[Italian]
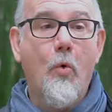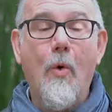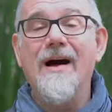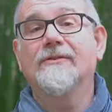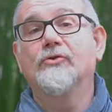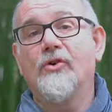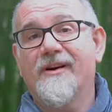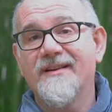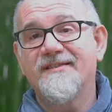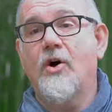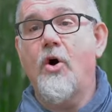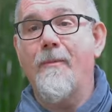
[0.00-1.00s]
quando il
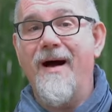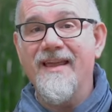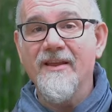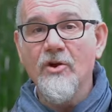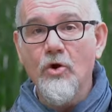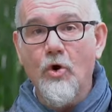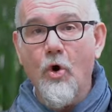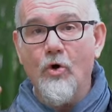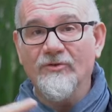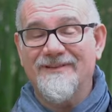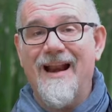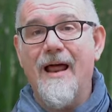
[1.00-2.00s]
rizoma
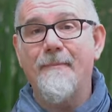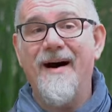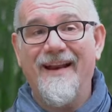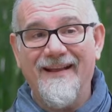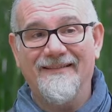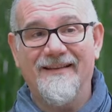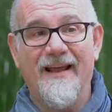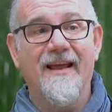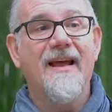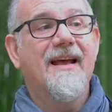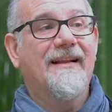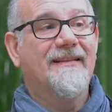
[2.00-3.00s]
incontra la parete
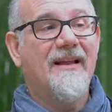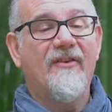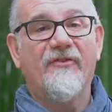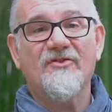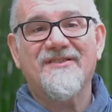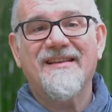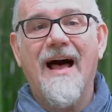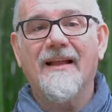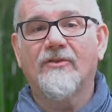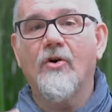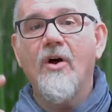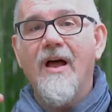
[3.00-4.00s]
del
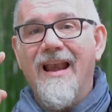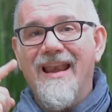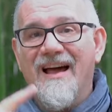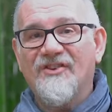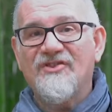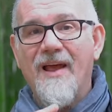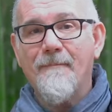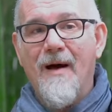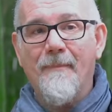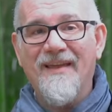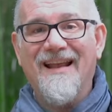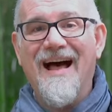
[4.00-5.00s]
fossato, la gemma
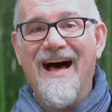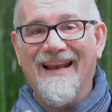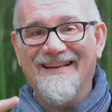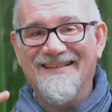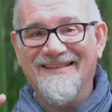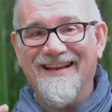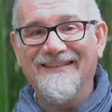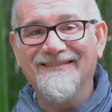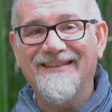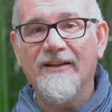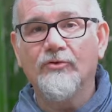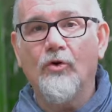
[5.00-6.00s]
apicale,
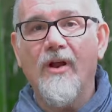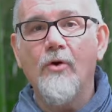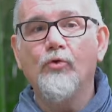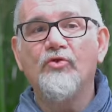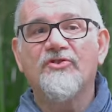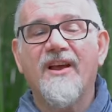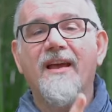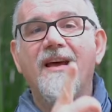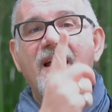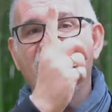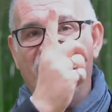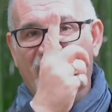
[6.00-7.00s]
sentendo la luce,
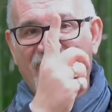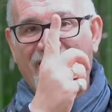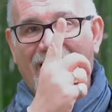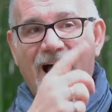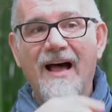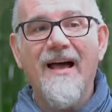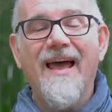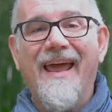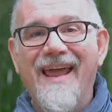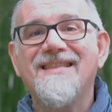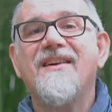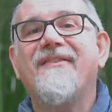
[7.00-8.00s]
vira
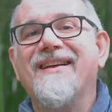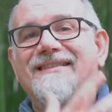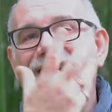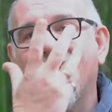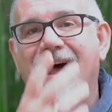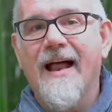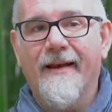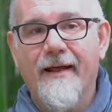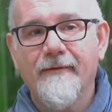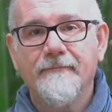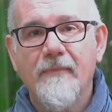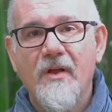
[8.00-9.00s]
e diventa canna.